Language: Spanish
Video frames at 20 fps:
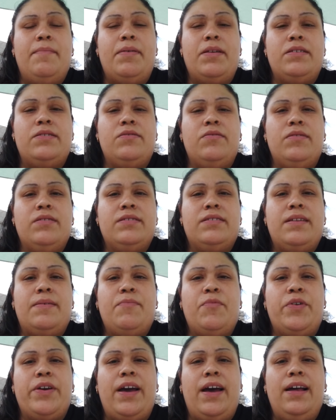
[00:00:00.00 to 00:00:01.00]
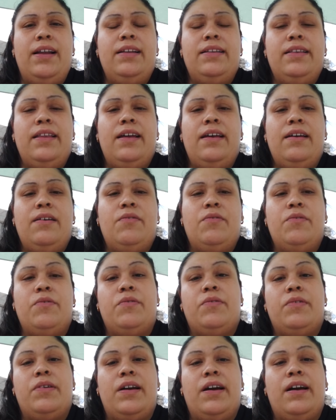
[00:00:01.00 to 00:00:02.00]
presión está muy alta
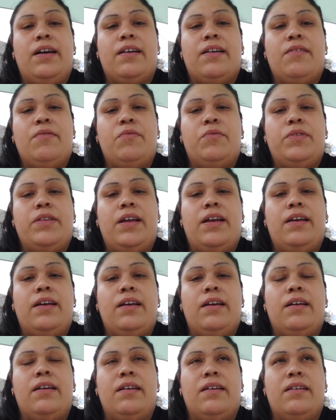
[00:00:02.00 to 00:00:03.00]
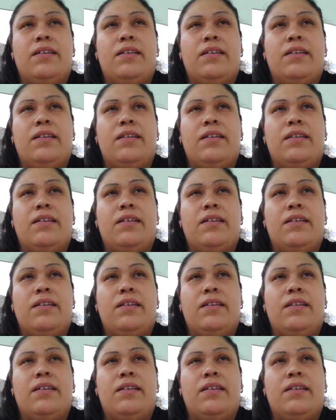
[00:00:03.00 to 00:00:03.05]
o le agarra una